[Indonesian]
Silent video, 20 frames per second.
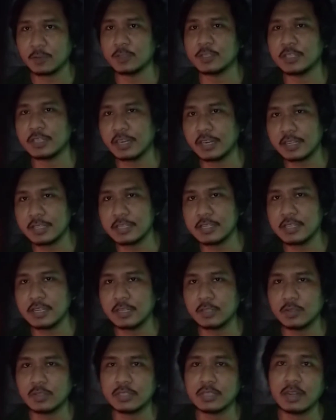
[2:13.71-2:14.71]
konsentrasinya
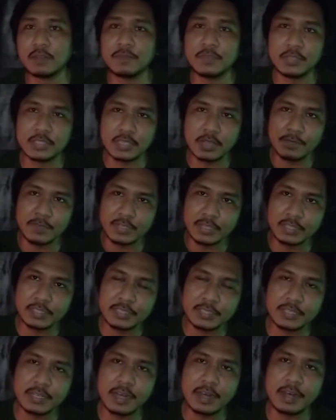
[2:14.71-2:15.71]
itu adalah filsafat
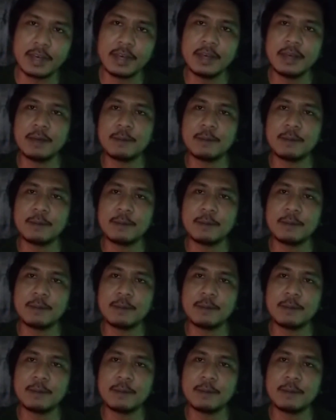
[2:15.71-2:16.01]
etika